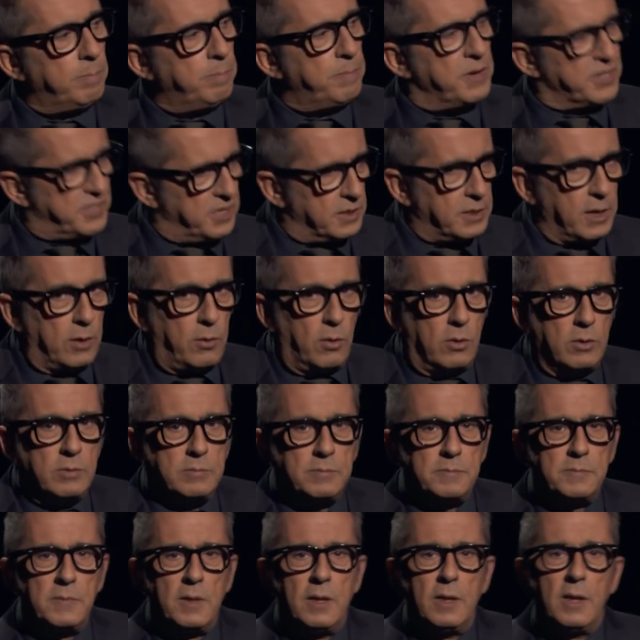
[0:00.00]

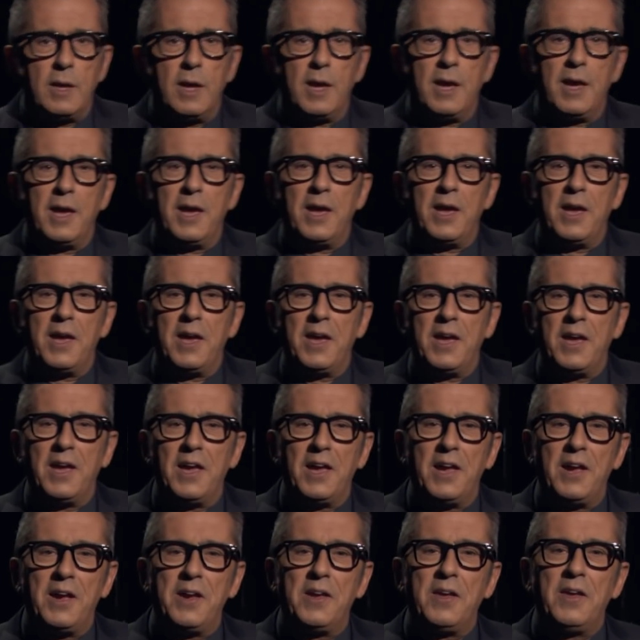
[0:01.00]
pesetero.
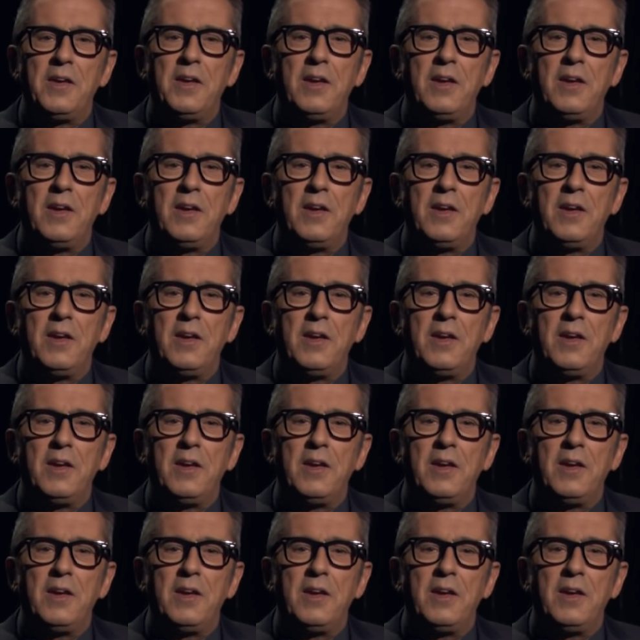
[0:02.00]
Eh,